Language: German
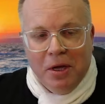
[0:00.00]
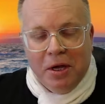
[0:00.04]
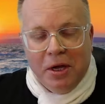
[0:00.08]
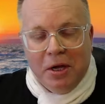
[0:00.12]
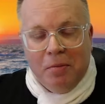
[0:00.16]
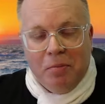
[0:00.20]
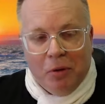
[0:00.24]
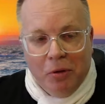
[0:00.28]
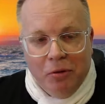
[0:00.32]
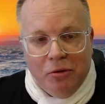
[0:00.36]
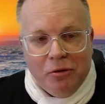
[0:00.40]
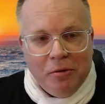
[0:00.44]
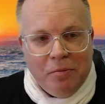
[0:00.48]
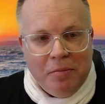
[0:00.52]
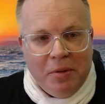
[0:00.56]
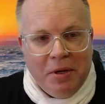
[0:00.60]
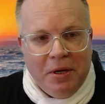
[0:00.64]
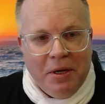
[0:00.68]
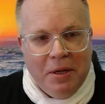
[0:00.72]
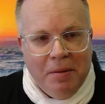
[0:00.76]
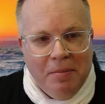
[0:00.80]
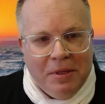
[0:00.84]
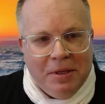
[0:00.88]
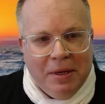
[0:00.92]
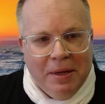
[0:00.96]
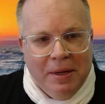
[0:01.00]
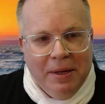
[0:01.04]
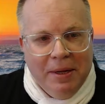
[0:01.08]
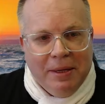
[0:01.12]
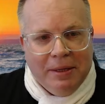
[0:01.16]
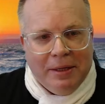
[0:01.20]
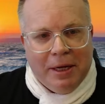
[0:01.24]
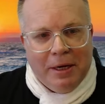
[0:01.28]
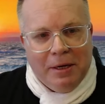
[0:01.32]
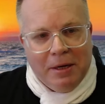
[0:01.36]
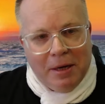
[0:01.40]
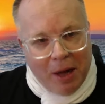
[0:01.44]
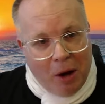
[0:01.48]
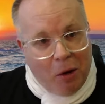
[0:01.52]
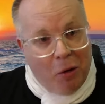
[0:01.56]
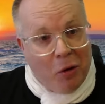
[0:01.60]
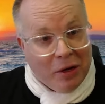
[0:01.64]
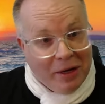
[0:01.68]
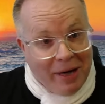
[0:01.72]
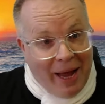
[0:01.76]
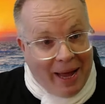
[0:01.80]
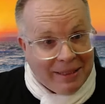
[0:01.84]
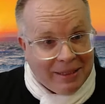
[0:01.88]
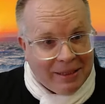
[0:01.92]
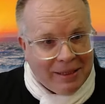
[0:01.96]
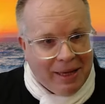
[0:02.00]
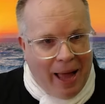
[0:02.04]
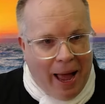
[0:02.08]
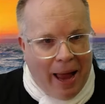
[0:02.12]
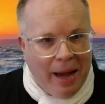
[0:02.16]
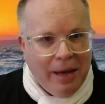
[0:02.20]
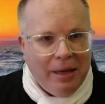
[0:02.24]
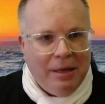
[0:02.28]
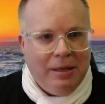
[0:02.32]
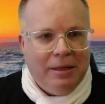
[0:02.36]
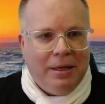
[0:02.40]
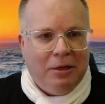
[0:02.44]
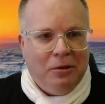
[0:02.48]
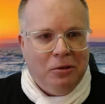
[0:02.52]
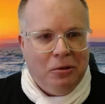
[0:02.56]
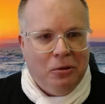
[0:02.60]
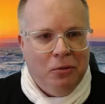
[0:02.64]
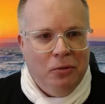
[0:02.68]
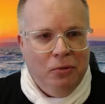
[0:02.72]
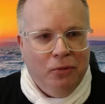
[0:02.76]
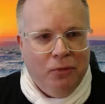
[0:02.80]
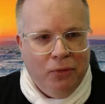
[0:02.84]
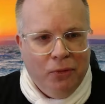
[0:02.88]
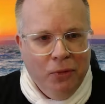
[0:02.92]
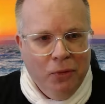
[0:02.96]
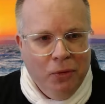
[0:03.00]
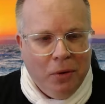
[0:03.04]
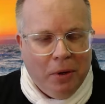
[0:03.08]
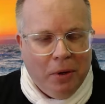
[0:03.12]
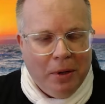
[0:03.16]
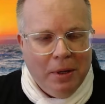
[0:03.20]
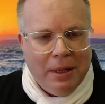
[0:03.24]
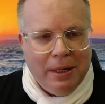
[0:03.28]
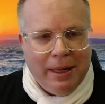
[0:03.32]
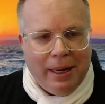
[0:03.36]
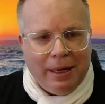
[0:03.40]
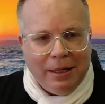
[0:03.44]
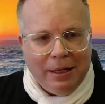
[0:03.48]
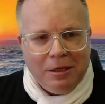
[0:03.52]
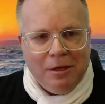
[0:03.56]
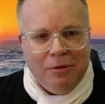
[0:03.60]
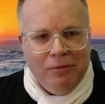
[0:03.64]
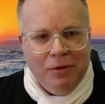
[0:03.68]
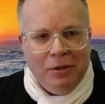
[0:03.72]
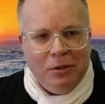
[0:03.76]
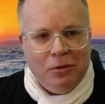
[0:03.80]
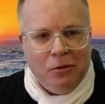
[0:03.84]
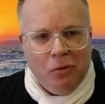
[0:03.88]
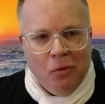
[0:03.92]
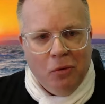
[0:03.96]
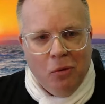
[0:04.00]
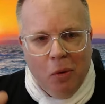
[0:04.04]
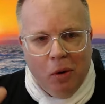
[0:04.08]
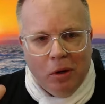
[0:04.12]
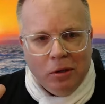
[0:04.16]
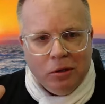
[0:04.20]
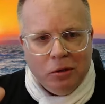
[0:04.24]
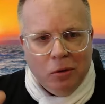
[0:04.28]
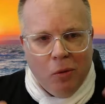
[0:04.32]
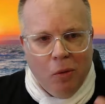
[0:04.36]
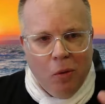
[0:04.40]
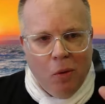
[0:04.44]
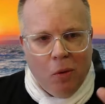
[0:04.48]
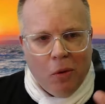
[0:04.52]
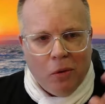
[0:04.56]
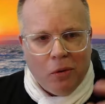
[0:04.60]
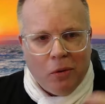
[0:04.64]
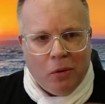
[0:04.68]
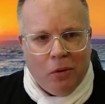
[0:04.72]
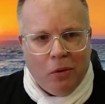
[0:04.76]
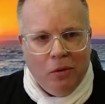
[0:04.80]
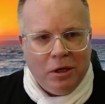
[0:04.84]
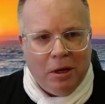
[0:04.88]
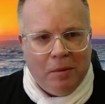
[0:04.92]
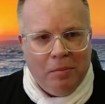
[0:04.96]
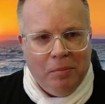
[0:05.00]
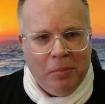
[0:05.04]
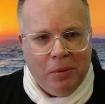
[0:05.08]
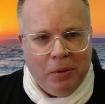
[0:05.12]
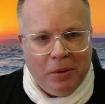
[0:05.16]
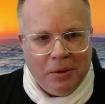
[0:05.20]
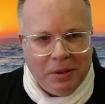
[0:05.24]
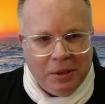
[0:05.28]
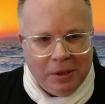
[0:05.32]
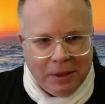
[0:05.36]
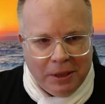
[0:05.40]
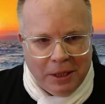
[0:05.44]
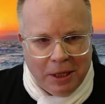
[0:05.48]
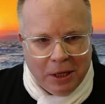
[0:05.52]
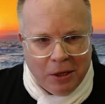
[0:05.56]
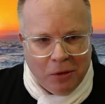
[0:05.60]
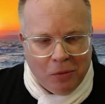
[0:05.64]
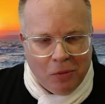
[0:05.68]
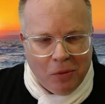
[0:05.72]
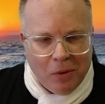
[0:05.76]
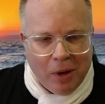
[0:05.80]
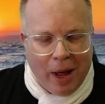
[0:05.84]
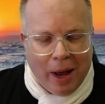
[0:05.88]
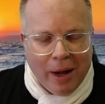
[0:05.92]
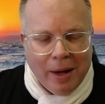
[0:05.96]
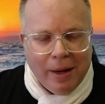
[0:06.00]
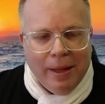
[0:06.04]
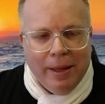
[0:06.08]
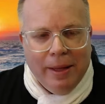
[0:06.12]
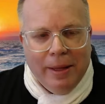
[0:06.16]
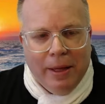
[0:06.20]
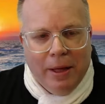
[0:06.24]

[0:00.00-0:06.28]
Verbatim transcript: in Brüssel benimmt. Denn auch das kann dazu führen, dass gewisse Kurse hoch und runter purzeln hier in Ungarn.